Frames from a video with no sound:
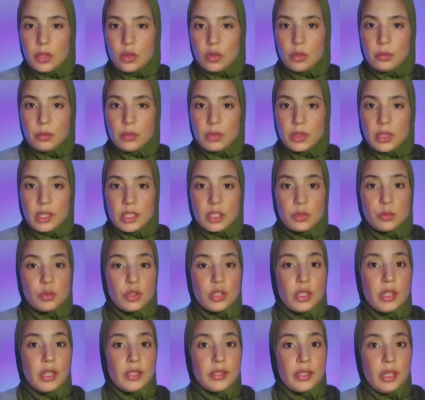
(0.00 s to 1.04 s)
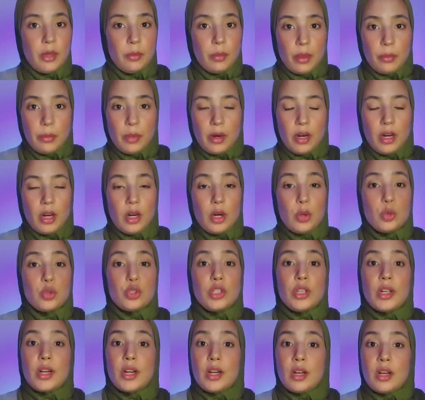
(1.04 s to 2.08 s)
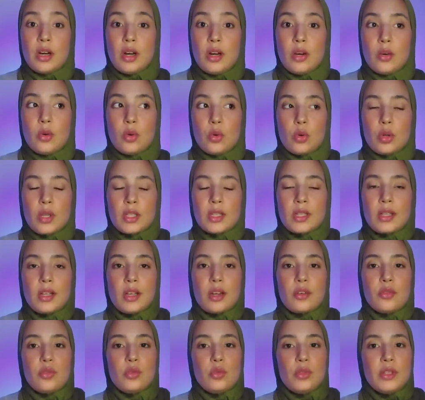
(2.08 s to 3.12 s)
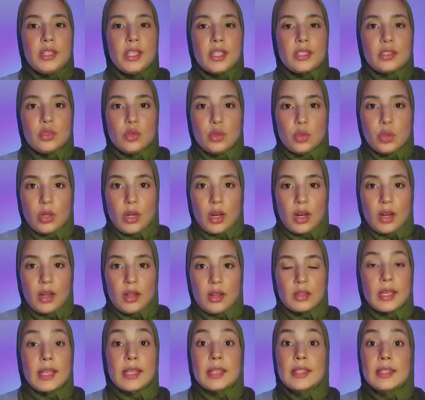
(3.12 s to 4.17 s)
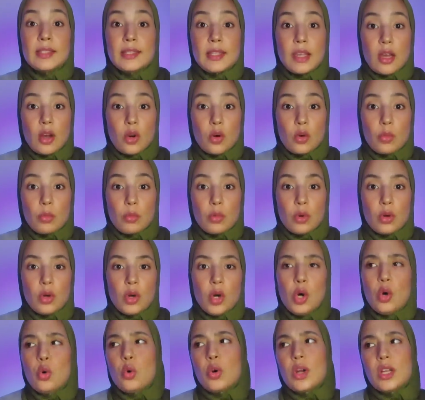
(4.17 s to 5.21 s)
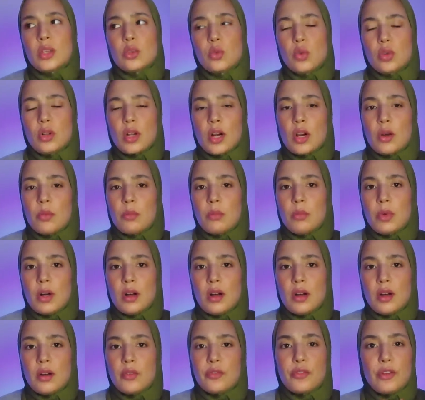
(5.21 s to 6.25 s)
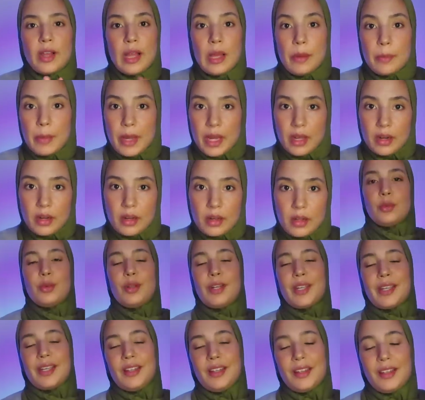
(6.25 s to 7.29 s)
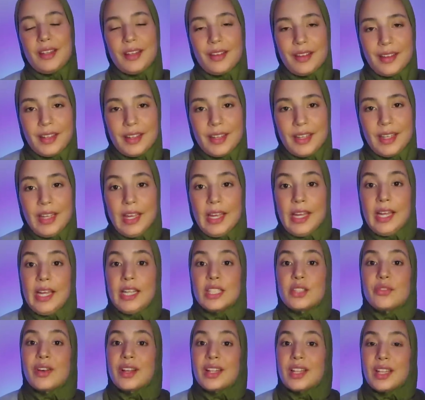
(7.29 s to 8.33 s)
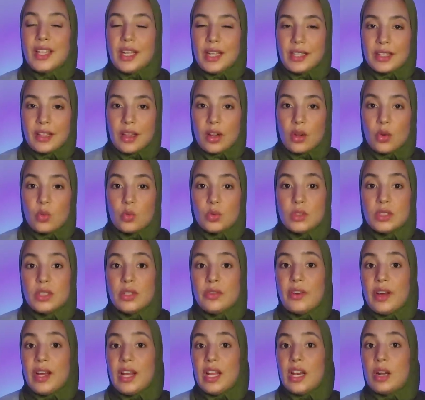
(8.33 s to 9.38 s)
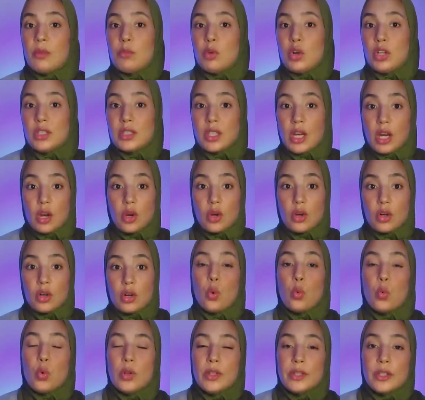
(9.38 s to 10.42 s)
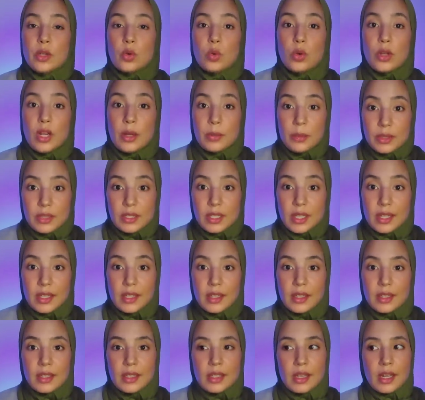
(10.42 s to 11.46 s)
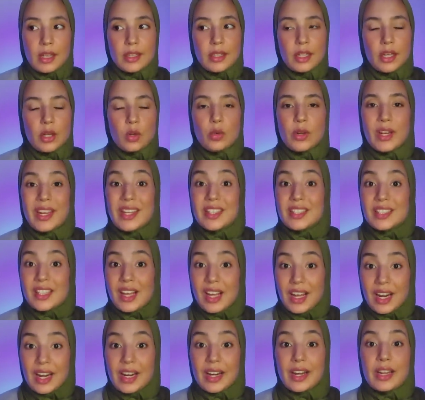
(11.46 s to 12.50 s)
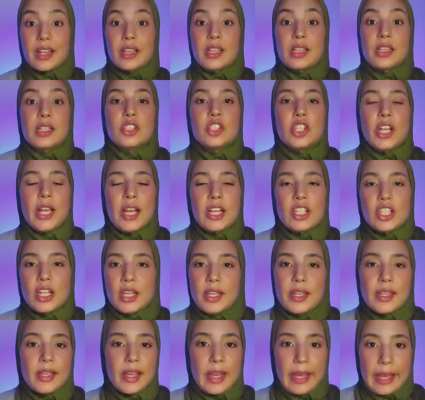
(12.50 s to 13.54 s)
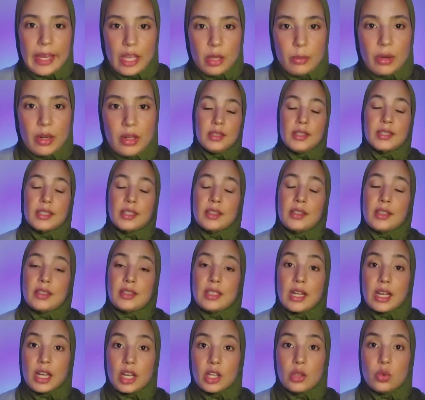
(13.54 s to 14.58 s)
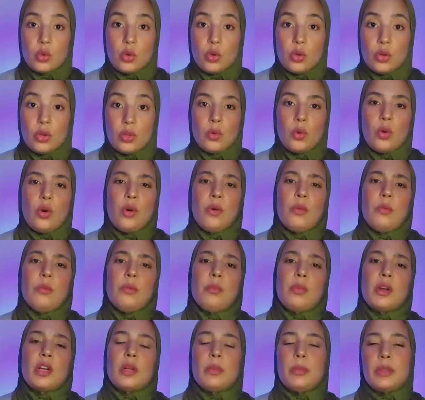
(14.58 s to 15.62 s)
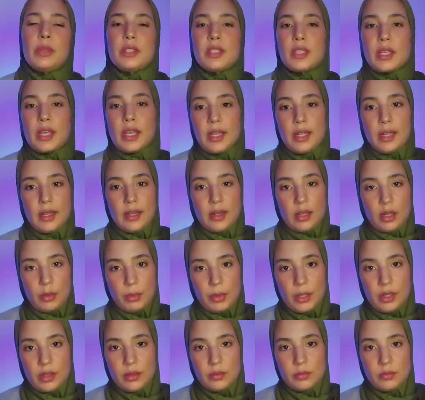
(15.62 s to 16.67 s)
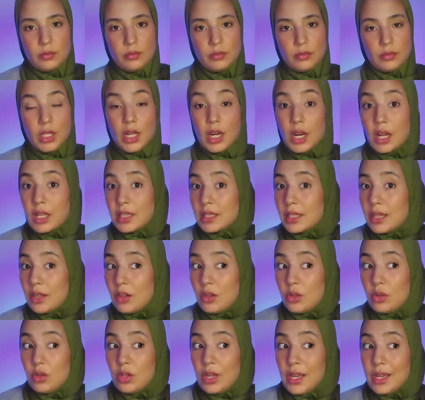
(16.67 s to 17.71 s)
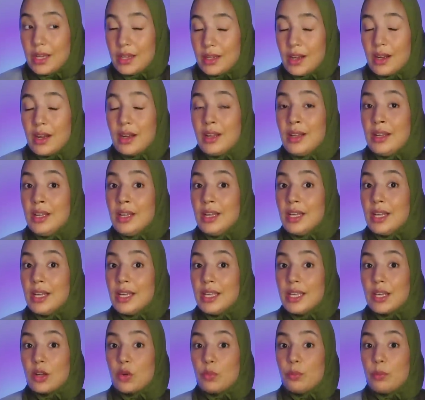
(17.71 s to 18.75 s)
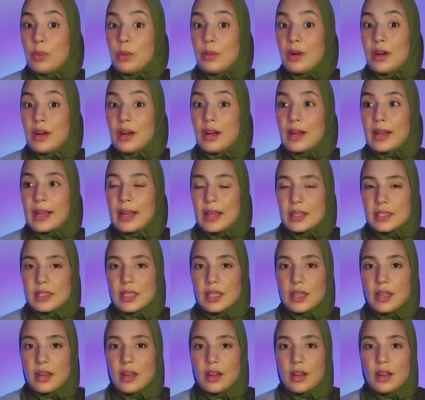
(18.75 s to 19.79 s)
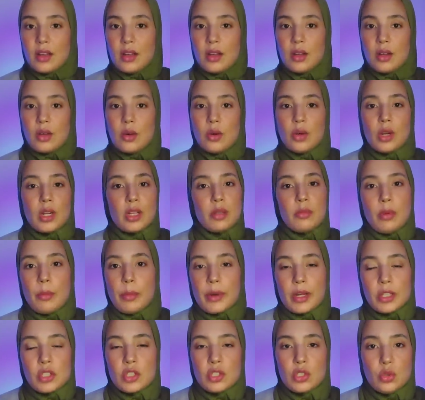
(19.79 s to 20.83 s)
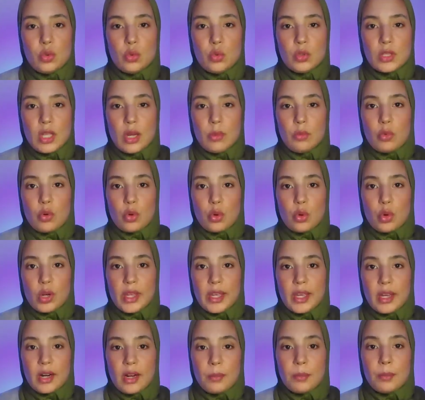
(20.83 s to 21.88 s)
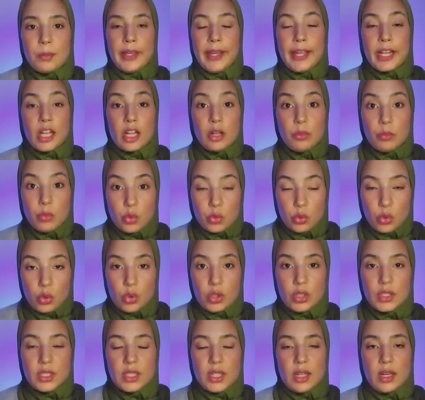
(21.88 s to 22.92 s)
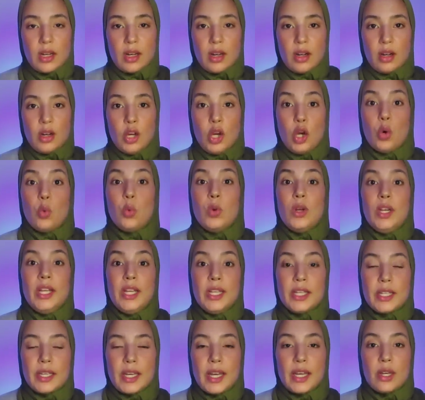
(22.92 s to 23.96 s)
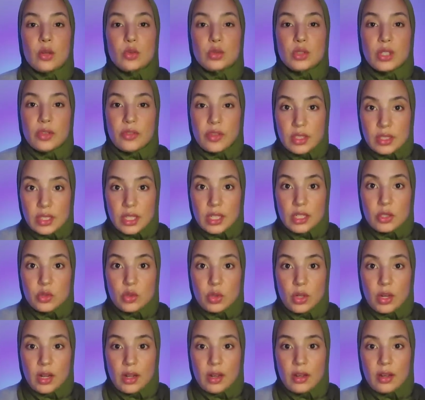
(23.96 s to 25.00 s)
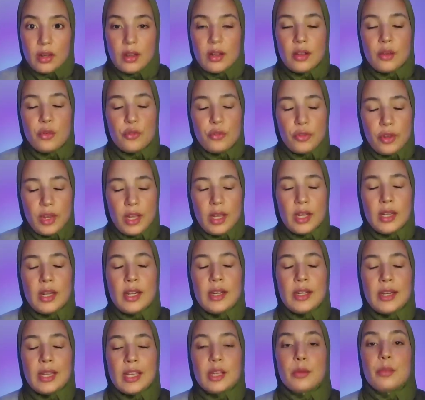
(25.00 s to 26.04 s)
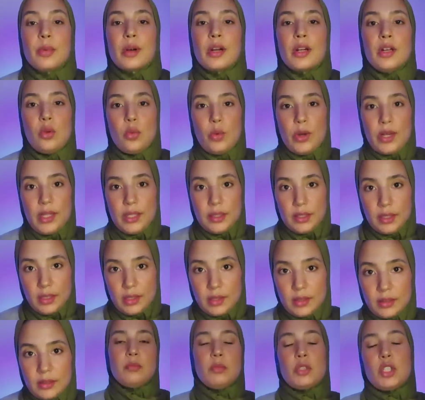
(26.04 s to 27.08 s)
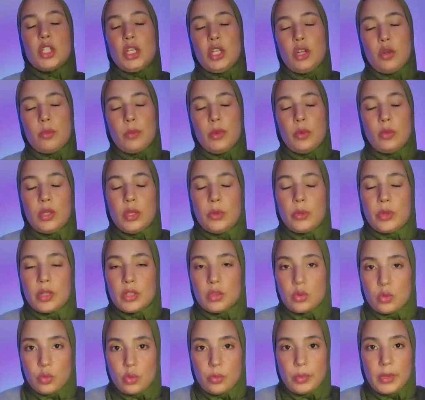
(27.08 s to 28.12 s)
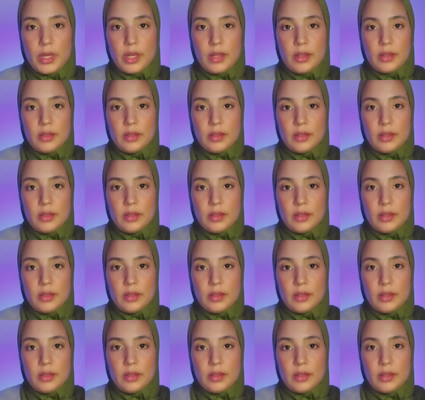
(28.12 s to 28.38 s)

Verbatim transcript: من ام كتمشي لعند حبابها وجيرانها وكتطلق في الوليدات ديالها كتنساهم وكتقول راهم ما في امان ولكن لا حيت في هذه اللحظه وانت في عالم واحد اخر ولدك ولا بنتك يقدر يكون كيتعرض لشي حاجه اللي هي خايبه اللي تقدر تعقده وعمرك ما تسيقي ليها الخبار حلقتنا الليله هي ربما قصيره ولكن ما بغيتش ندوزها مرور الكرام حيت الموضوع ديالها والحكايه والتفاصيل ديالها فعلا عبره للوالدين باش انهم يوليو يردوا البال